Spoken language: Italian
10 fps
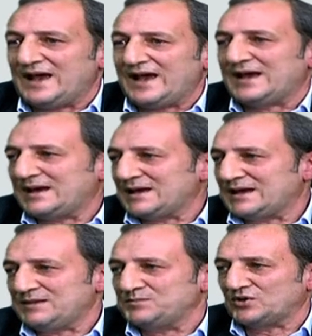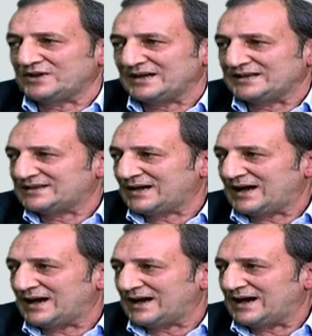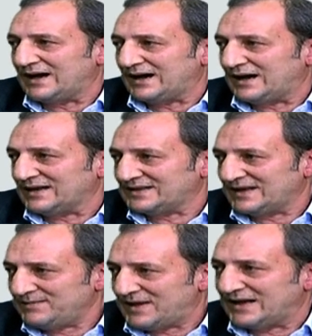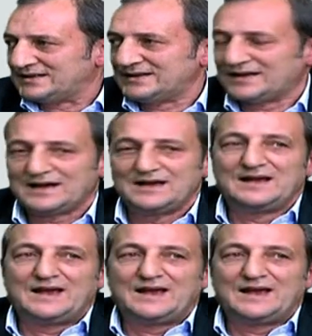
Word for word: e, e in modalità telematica